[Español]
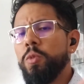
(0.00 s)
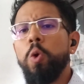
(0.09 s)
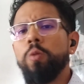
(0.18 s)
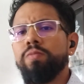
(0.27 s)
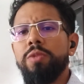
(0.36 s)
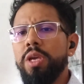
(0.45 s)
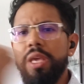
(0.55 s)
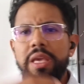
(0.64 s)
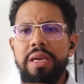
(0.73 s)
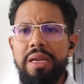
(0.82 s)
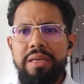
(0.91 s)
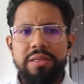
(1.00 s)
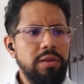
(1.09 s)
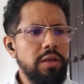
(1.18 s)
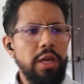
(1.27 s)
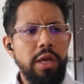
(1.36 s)
con inglés.
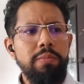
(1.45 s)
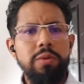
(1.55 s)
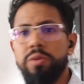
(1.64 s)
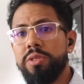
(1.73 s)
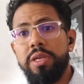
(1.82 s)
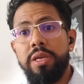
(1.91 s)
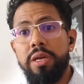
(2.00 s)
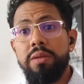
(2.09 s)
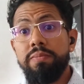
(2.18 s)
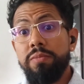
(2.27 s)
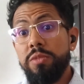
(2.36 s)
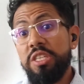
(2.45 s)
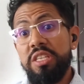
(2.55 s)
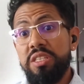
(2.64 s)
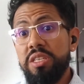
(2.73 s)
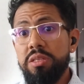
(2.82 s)
Ejemplo, enseñar
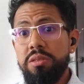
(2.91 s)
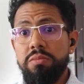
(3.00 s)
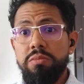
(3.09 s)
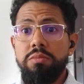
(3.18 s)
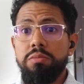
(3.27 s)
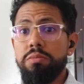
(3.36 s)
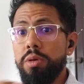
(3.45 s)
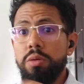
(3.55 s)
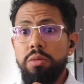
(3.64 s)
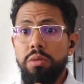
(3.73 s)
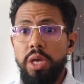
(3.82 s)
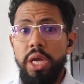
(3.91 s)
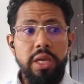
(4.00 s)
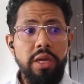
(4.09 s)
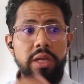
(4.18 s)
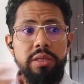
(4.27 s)
ciencias, pero
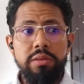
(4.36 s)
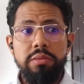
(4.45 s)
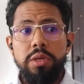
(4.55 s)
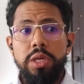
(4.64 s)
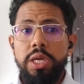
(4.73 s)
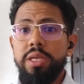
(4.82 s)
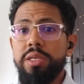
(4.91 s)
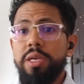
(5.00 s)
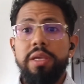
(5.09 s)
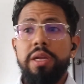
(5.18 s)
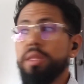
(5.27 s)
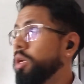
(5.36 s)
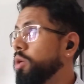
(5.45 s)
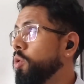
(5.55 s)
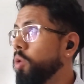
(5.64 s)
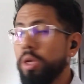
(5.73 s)
en inglés. Enseñar
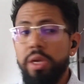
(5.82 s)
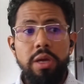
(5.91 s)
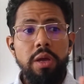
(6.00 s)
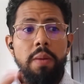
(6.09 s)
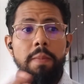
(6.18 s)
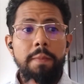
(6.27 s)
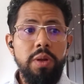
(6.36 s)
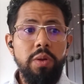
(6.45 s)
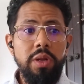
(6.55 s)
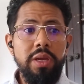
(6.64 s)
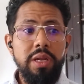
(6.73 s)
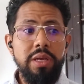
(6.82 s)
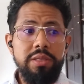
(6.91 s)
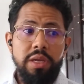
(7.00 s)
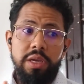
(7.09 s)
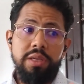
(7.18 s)
tecnología, pero en
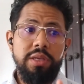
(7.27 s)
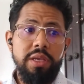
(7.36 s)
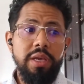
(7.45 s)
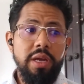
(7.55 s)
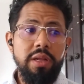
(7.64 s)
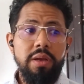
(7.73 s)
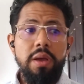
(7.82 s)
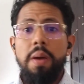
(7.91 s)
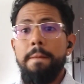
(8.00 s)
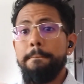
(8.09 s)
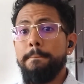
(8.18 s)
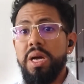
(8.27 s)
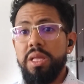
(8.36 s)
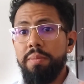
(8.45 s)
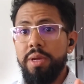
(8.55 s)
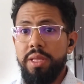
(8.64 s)
inglés. Enseñar
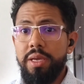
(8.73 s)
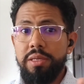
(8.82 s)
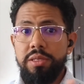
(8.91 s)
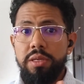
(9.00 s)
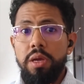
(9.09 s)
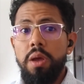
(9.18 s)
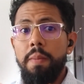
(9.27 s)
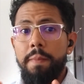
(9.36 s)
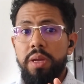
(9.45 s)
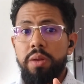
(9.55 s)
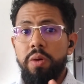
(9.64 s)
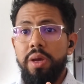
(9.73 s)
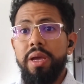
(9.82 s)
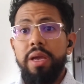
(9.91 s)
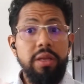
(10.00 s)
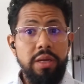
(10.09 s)
matemáticas, pero
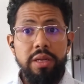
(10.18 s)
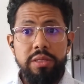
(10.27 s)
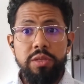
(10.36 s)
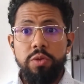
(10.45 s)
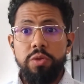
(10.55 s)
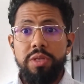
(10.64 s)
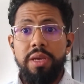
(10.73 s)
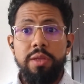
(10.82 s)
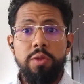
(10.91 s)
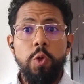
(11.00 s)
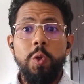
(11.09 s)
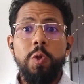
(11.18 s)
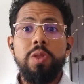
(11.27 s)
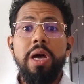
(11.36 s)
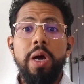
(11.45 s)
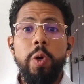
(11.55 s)
en inglés. Entonces esto
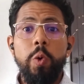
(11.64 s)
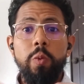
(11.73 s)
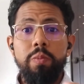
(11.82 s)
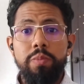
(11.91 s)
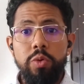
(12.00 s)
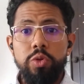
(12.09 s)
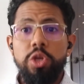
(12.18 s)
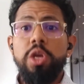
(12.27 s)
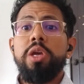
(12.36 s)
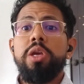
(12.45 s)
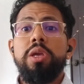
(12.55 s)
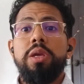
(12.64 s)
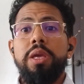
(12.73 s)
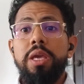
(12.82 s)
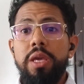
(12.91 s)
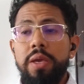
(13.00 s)
nos da un plus
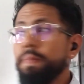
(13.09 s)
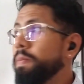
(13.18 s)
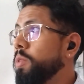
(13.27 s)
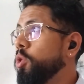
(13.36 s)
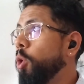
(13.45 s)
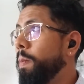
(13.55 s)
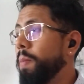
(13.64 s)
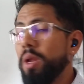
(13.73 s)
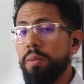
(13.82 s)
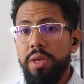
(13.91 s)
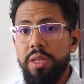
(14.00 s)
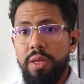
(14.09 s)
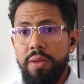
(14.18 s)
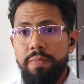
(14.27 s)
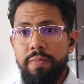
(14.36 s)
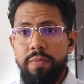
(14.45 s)
y nos
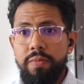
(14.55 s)
permite,